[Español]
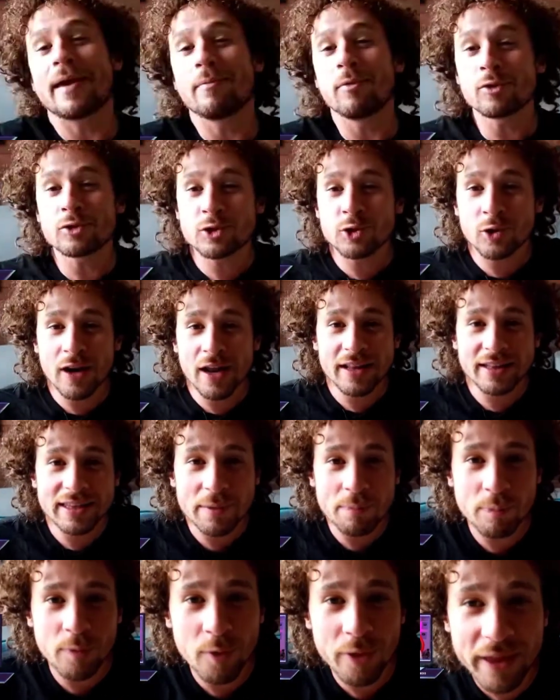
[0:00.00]

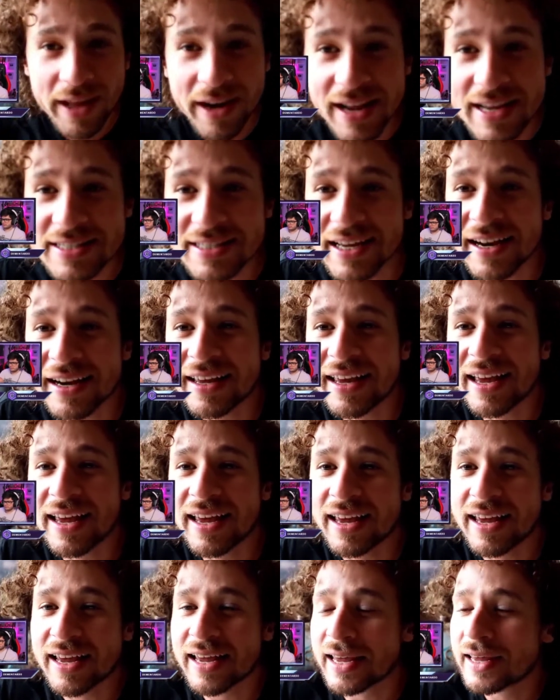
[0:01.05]
emocionante poder hacer
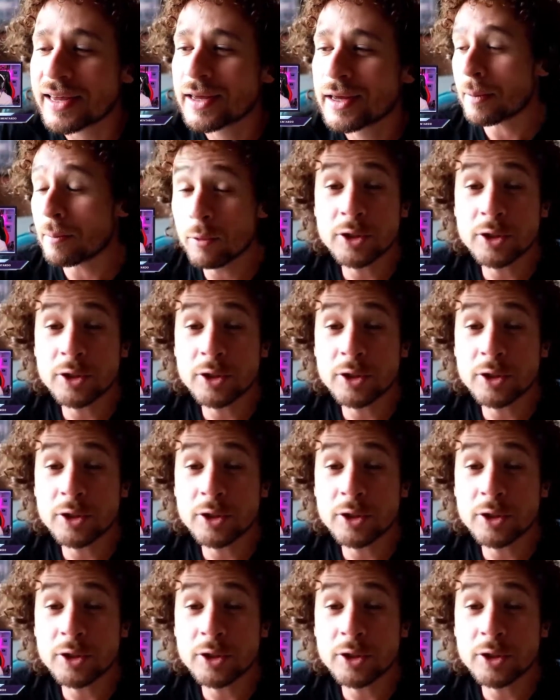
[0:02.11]
que